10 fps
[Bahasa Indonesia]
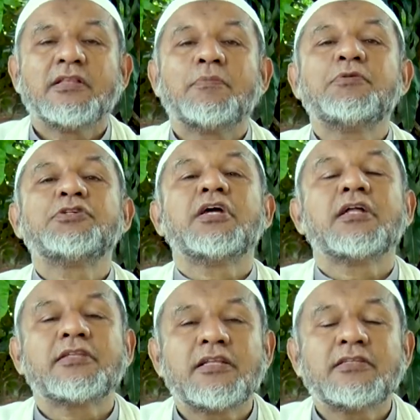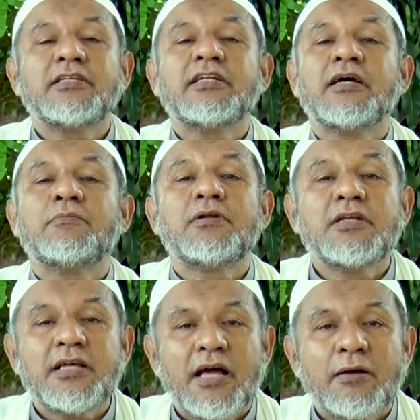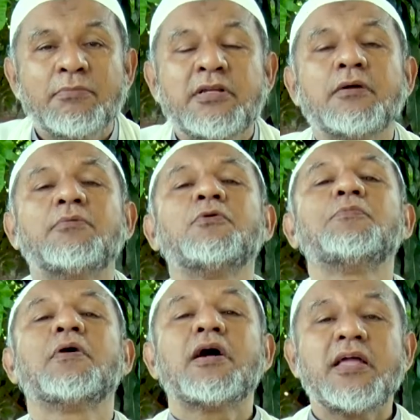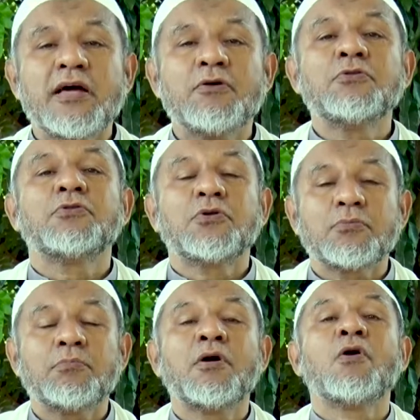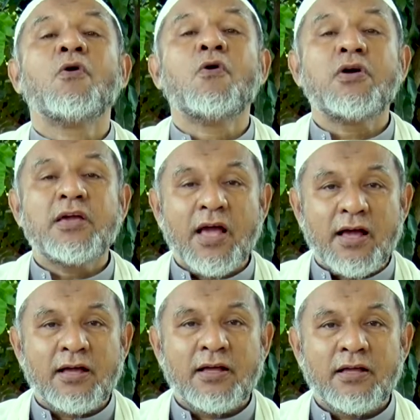Tapi syaitan tidak berdiam, dia berupaya untuk menggoyang